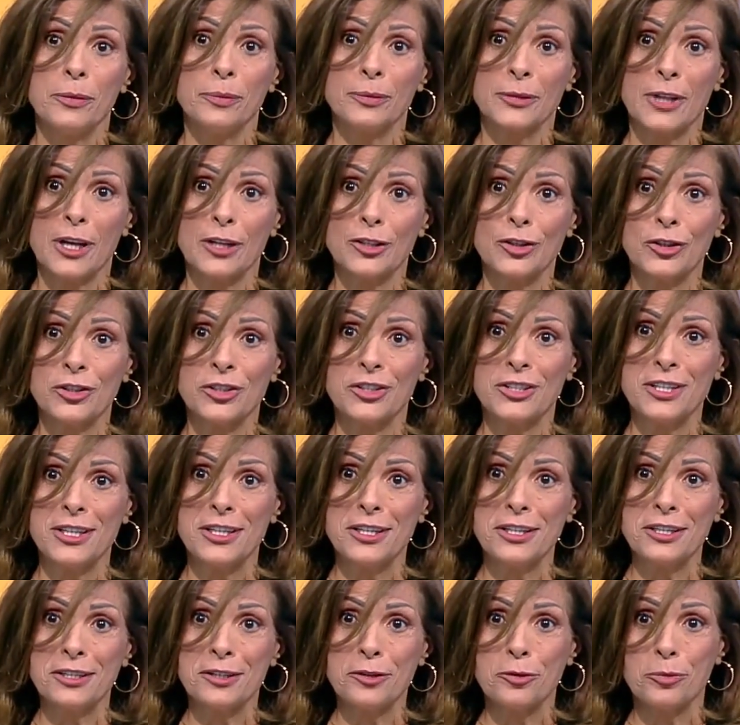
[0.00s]
تاج
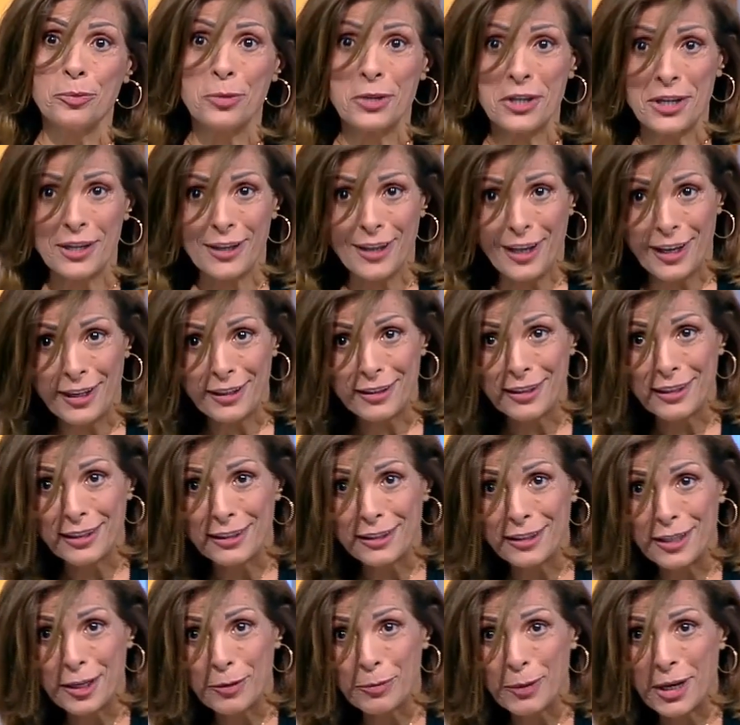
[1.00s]
الدين بينحني
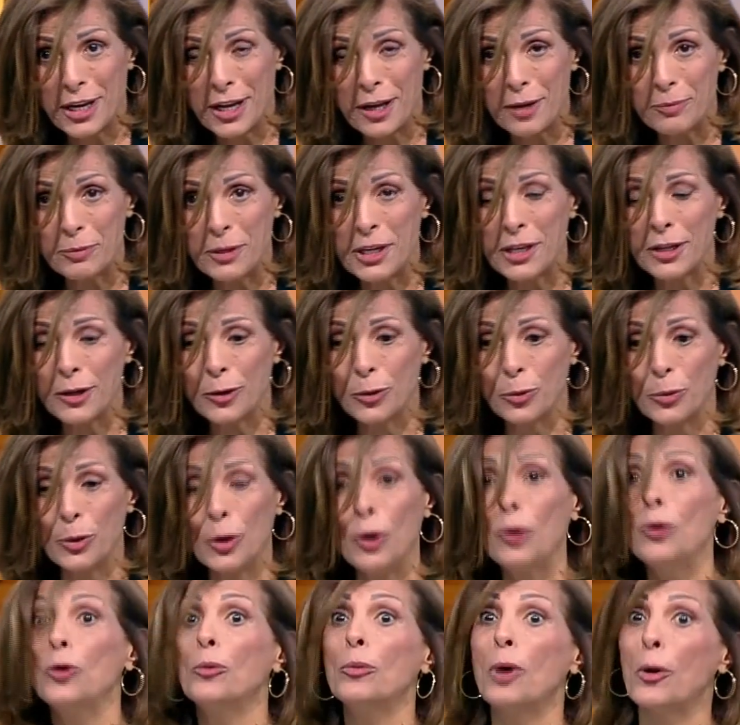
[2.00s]
قدام الأمير
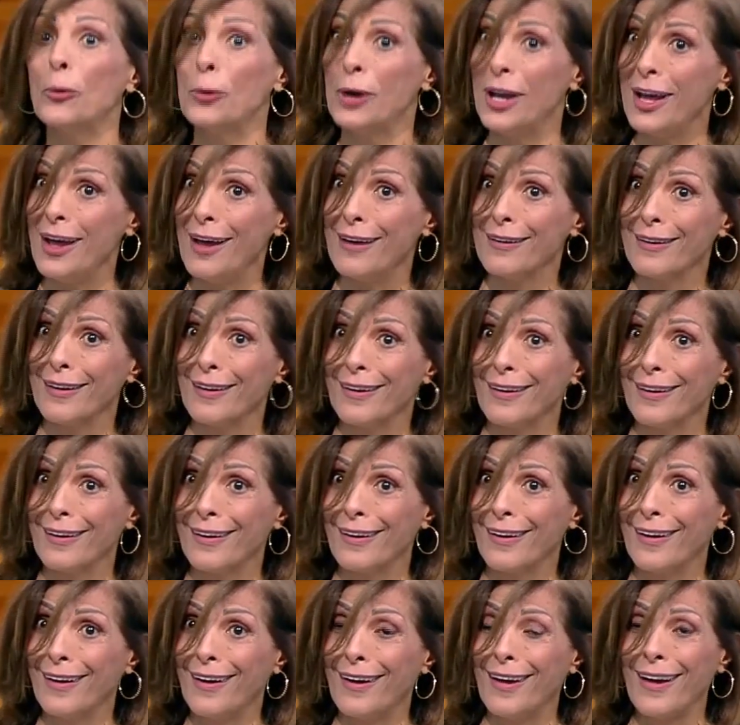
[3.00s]
وبيقول له مولاي
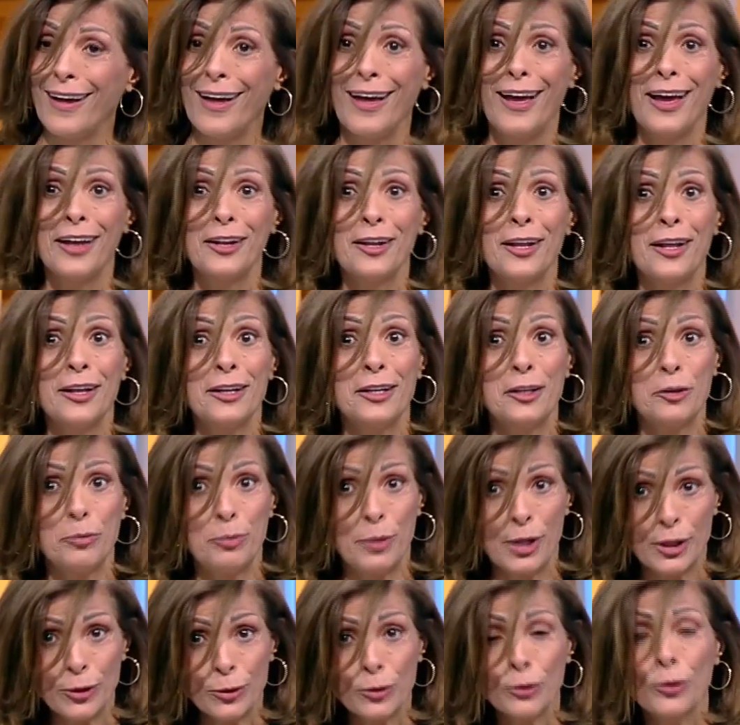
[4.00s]
أنا اللي
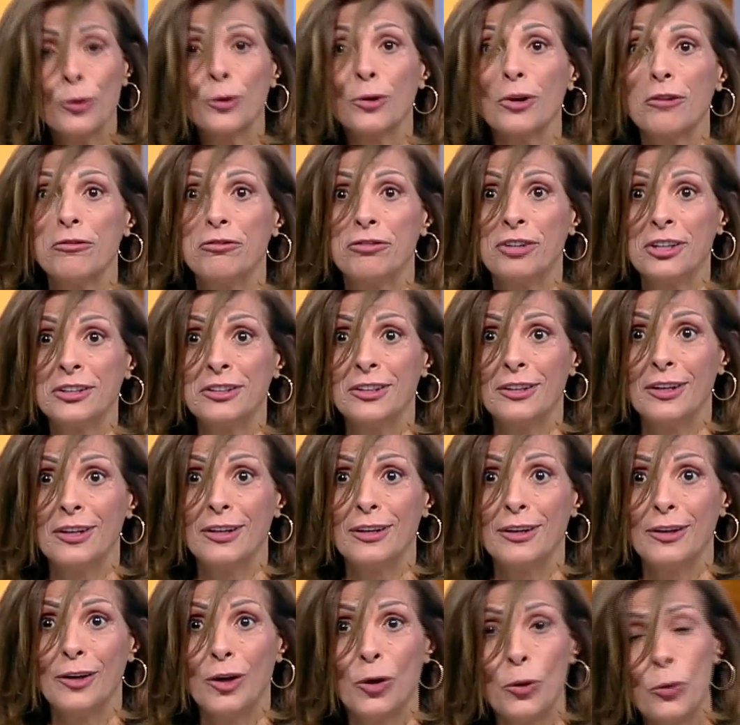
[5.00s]
بينكر الفضل
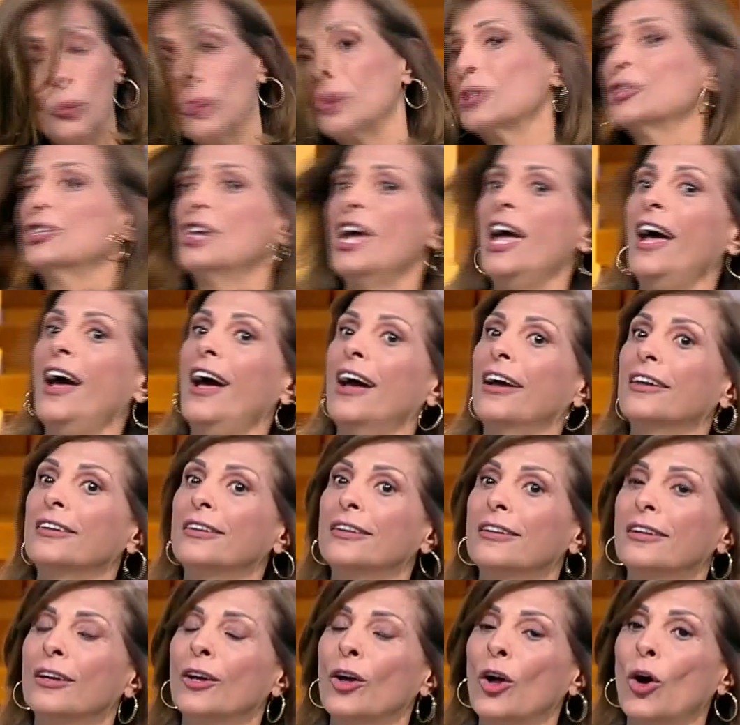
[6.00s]
هو جاحد
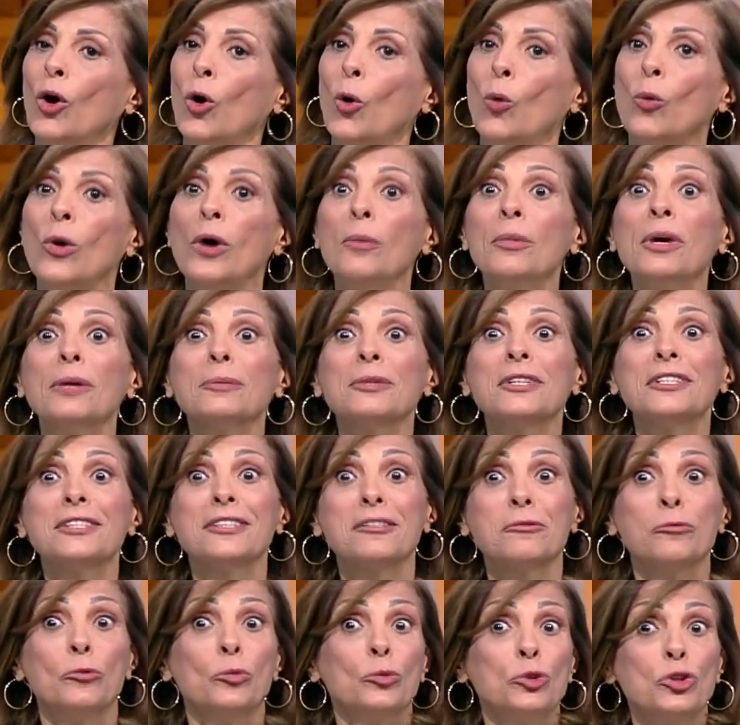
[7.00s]
وما من
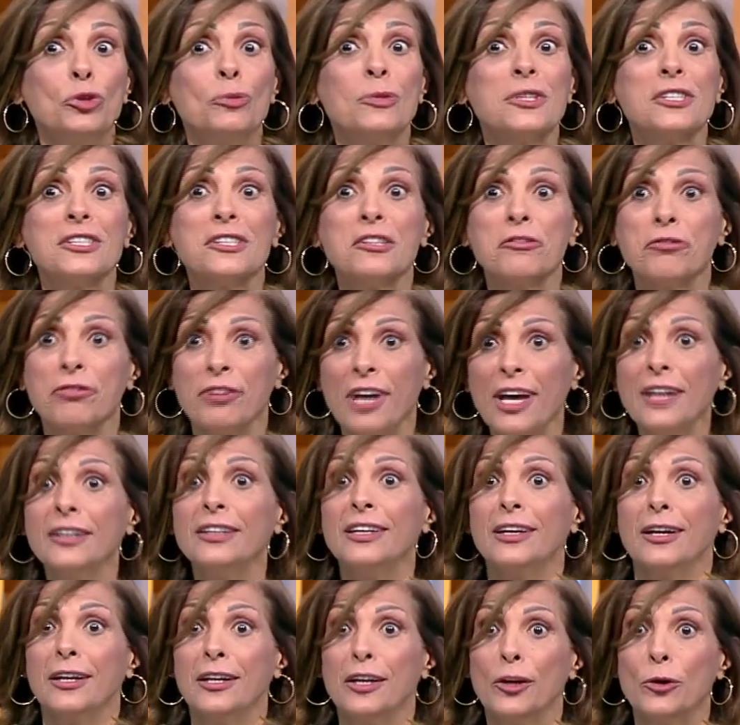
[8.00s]
مش من
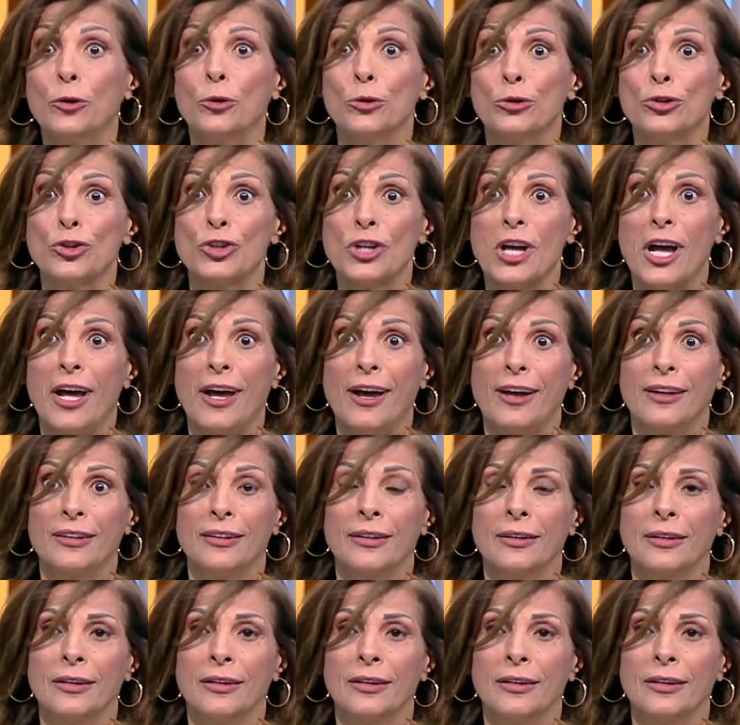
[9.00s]
صفاتي أن يكون جاحد